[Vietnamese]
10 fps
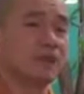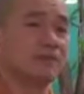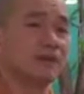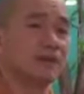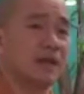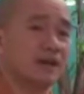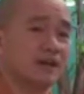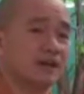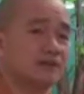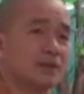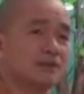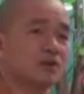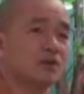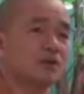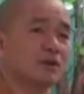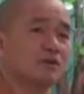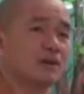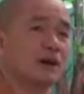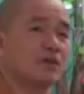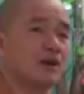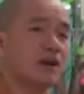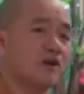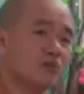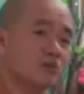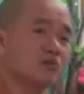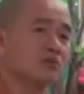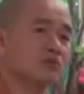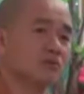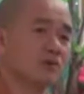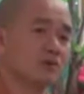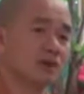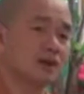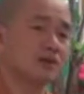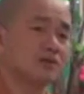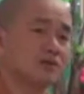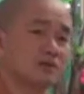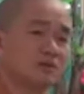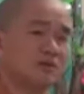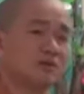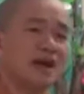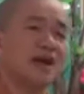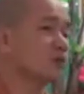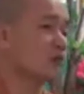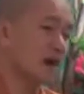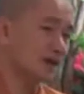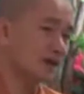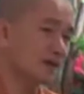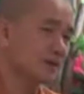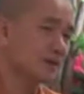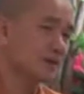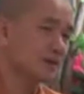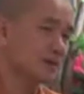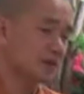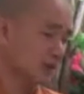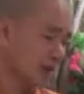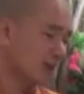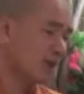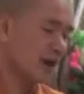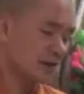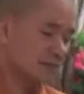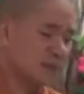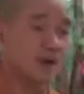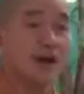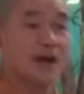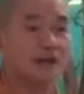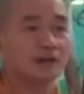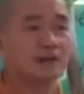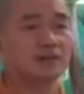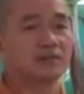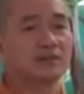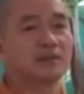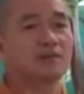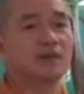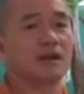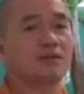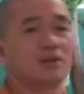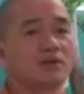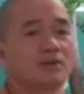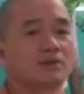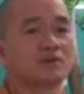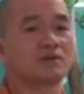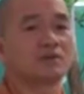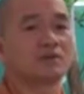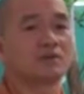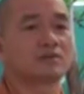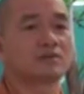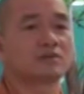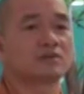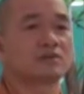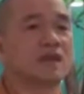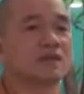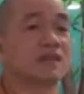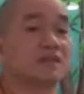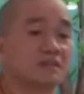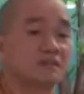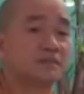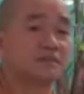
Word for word: lập ra cái đàn này, ông sám hối cho bà hoàng hậu. Bà hoàng hậu bà ác quá đi, bà trẻ bà đẹp mà bà ác, cho nên bà chết, bà làm con xà tinh,